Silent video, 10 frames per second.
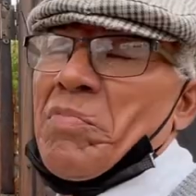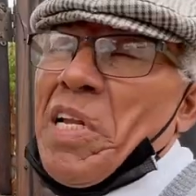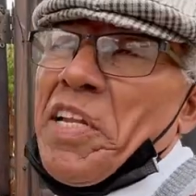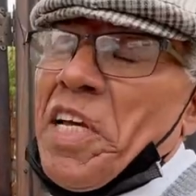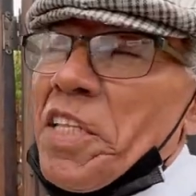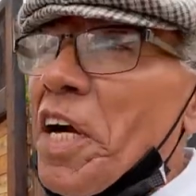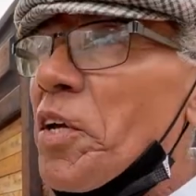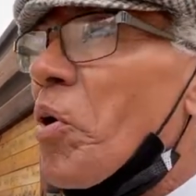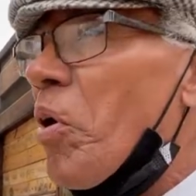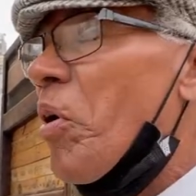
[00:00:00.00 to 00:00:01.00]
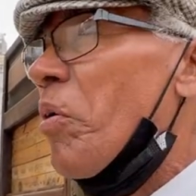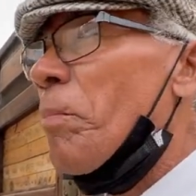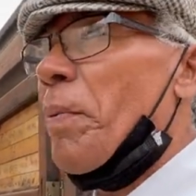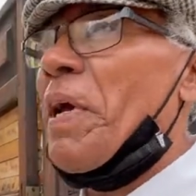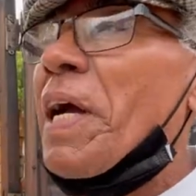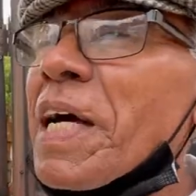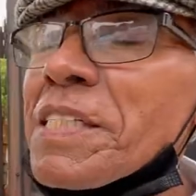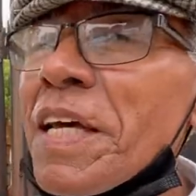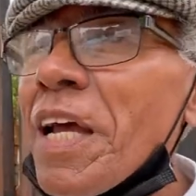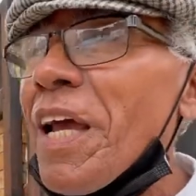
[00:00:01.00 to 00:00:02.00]
la dinastía Girón, Pepe
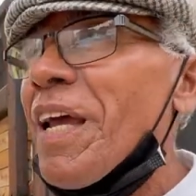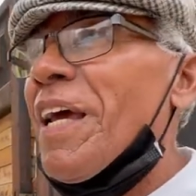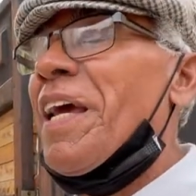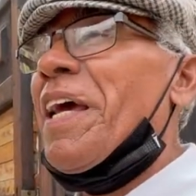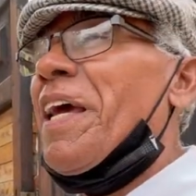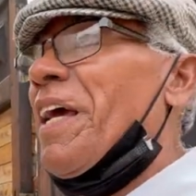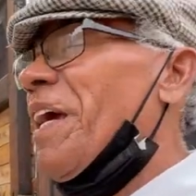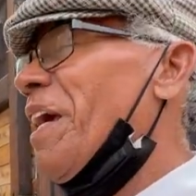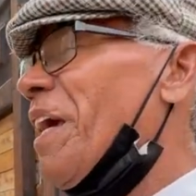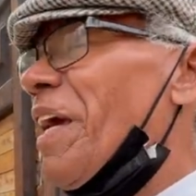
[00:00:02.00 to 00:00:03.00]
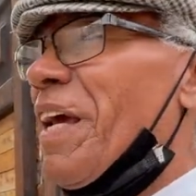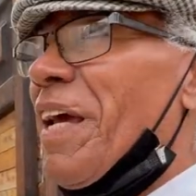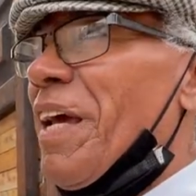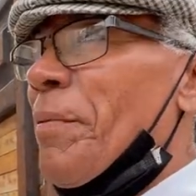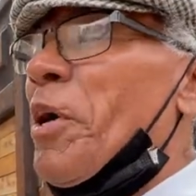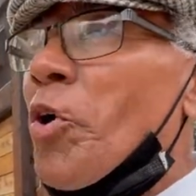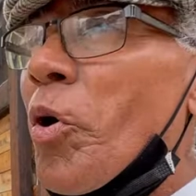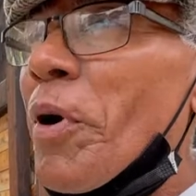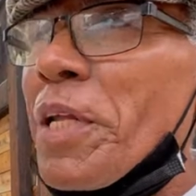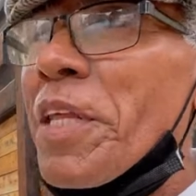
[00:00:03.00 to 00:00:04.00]
Cáceres, eh,
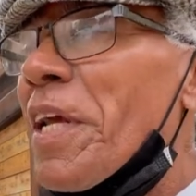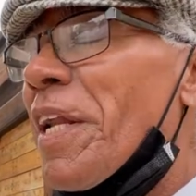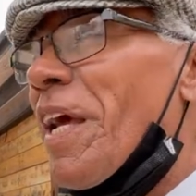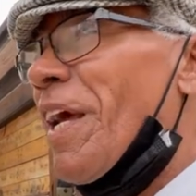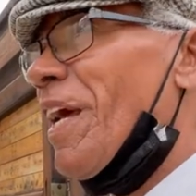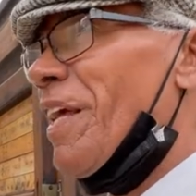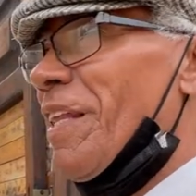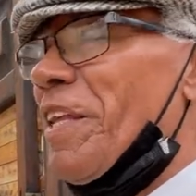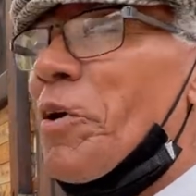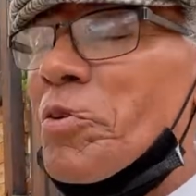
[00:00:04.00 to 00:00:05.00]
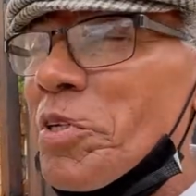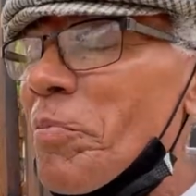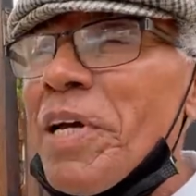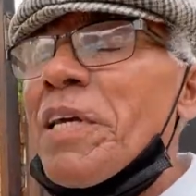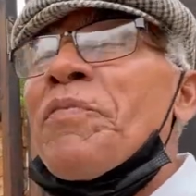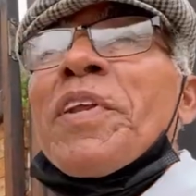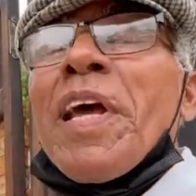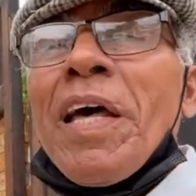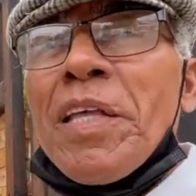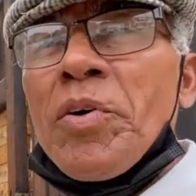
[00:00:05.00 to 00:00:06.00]
Manolo Martínez, Diego Silvestre,
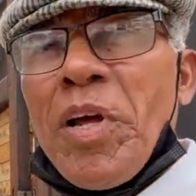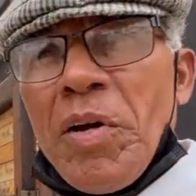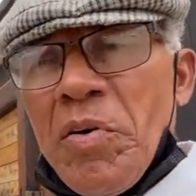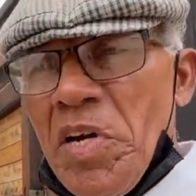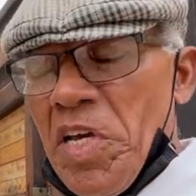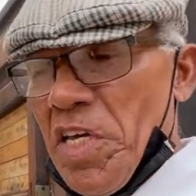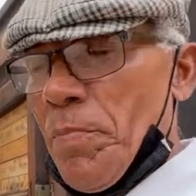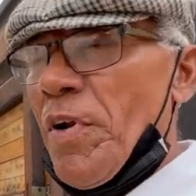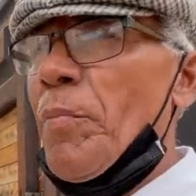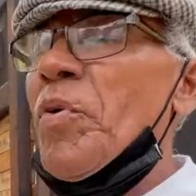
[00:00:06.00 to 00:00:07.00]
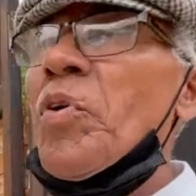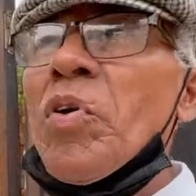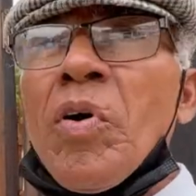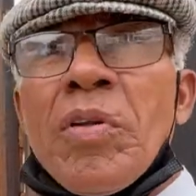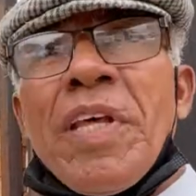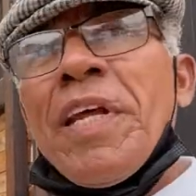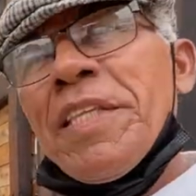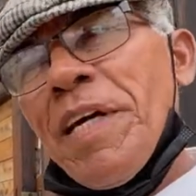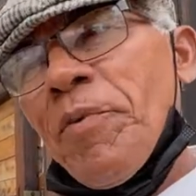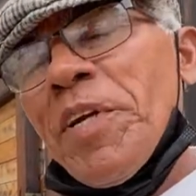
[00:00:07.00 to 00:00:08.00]
infinidad de toreros. Y para mí es un honor tener
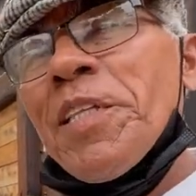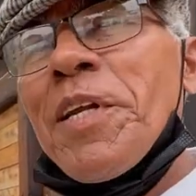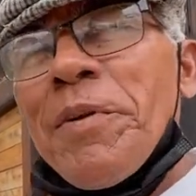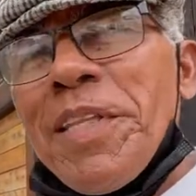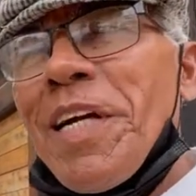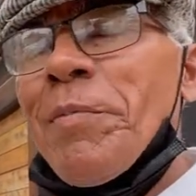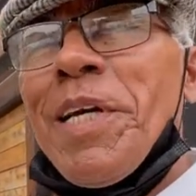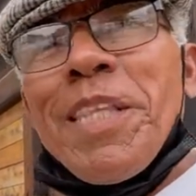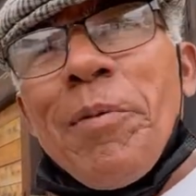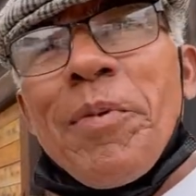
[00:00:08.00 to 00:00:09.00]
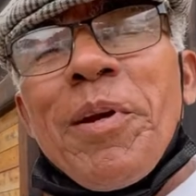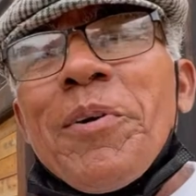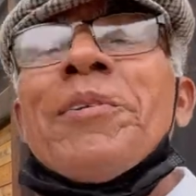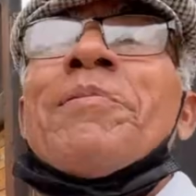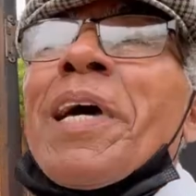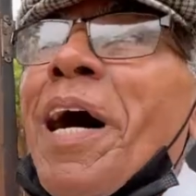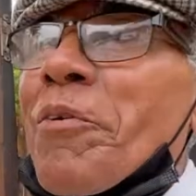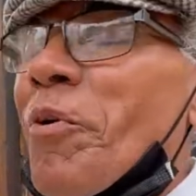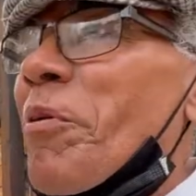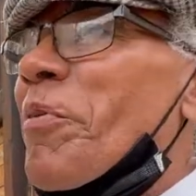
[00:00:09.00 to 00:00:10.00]
esta buena entrevista que me da este amigo, al
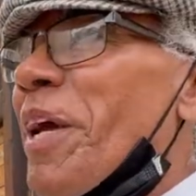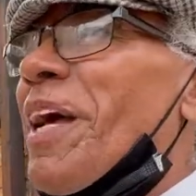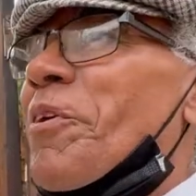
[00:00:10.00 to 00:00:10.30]
cual viene a